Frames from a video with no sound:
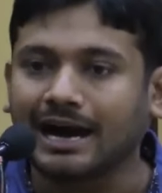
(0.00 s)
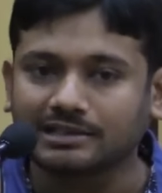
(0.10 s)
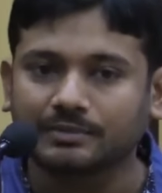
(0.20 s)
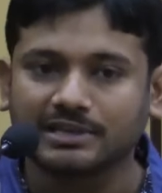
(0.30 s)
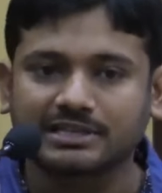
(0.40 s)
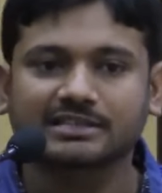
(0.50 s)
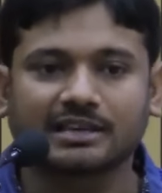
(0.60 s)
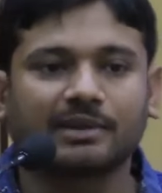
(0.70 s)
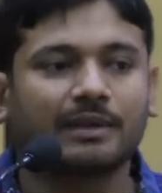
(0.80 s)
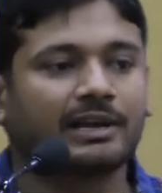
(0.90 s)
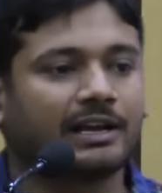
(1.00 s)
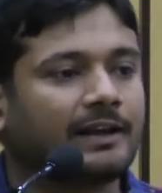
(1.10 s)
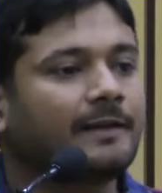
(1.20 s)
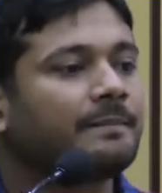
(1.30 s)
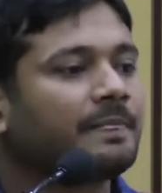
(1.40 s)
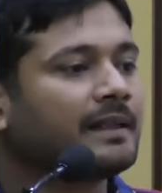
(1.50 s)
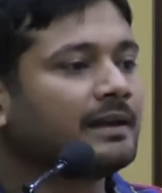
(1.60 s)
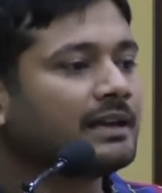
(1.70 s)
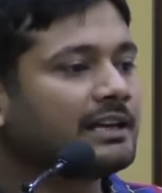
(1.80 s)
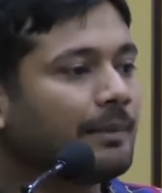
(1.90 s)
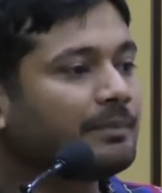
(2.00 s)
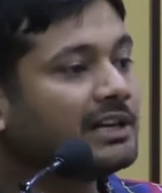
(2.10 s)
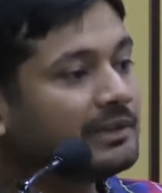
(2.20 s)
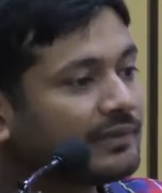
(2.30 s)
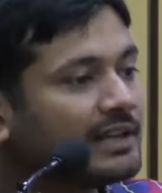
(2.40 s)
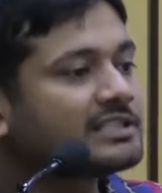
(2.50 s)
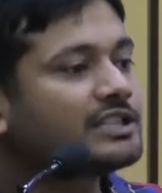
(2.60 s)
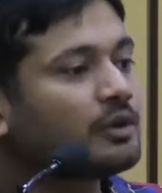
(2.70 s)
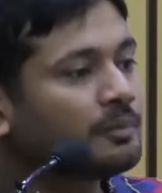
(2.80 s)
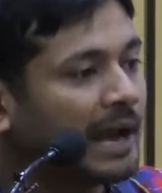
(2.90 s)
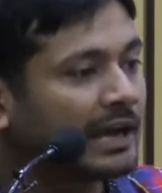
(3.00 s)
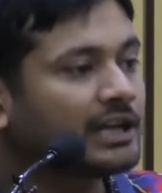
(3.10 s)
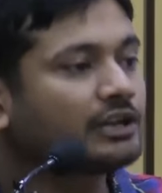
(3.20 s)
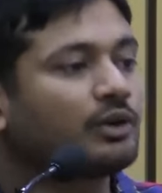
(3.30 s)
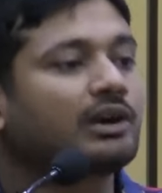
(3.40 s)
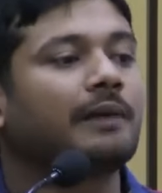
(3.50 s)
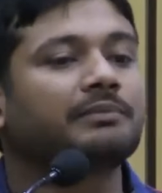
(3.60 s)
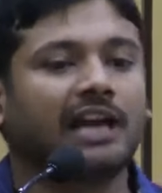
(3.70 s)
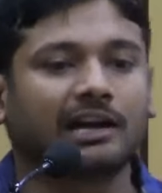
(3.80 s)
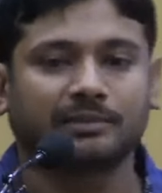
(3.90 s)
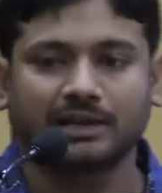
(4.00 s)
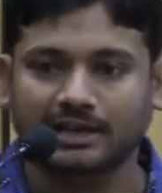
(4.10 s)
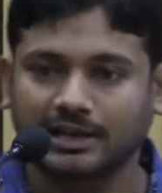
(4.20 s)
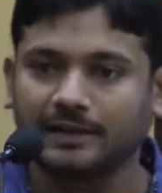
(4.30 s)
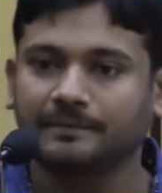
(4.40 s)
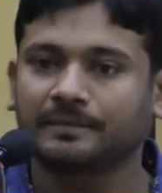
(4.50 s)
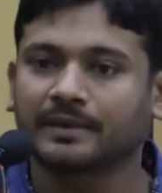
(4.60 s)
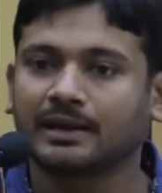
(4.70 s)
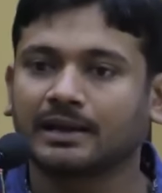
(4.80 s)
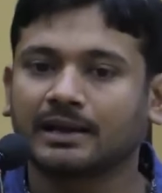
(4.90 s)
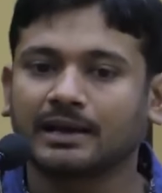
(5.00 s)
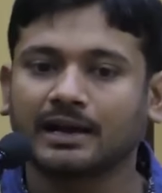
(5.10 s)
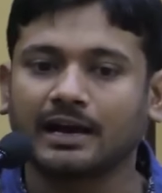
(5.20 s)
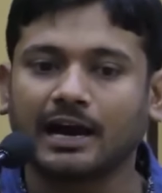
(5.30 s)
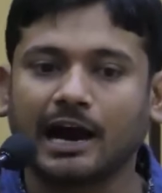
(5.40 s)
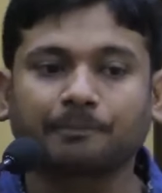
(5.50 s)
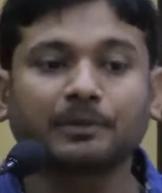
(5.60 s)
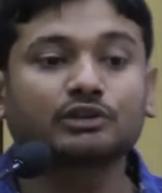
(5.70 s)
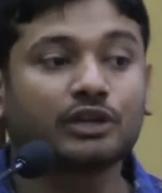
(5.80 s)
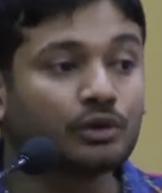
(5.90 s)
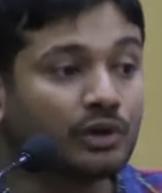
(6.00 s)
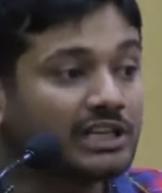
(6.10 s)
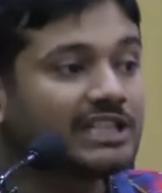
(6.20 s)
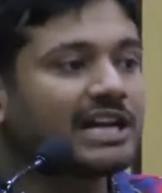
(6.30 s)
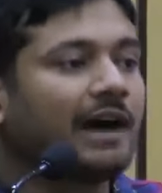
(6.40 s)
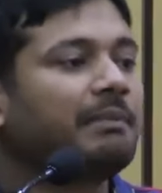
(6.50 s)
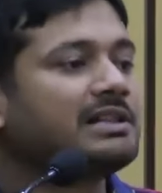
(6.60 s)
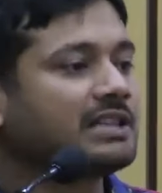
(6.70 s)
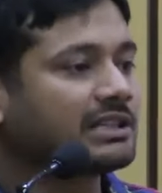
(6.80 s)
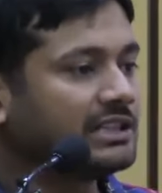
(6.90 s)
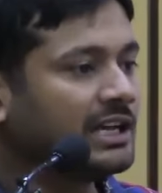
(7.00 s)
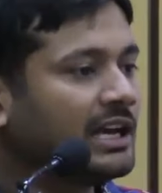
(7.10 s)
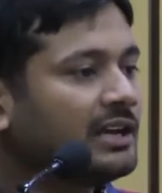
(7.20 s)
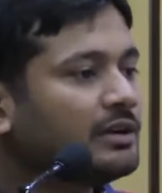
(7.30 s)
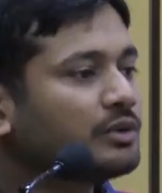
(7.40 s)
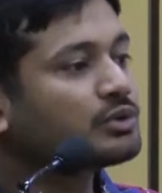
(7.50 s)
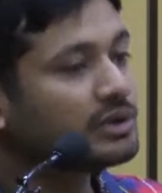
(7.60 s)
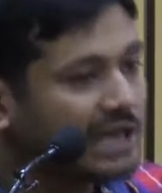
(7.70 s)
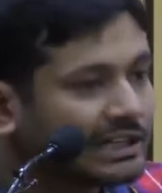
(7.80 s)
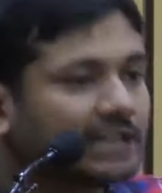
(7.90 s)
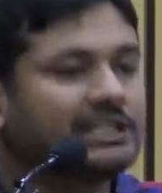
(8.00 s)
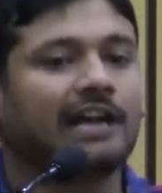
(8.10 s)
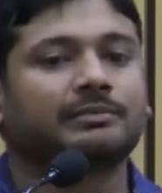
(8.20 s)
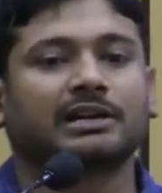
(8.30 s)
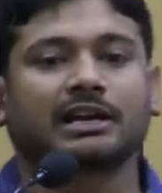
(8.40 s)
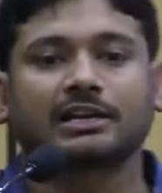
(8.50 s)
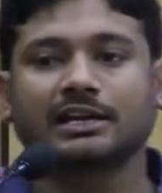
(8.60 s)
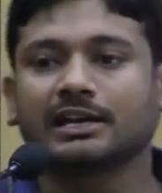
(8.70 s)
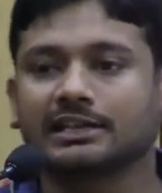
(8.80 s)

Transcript: आज हम ऐसे समय में हैं कि अपने डिफरेंसेज और ब्रैकेट को कम ध्यान में रखें अपनी जो यूनिटी जहाँ बन सकती है उसको ज़्यादा ध्यान में रखें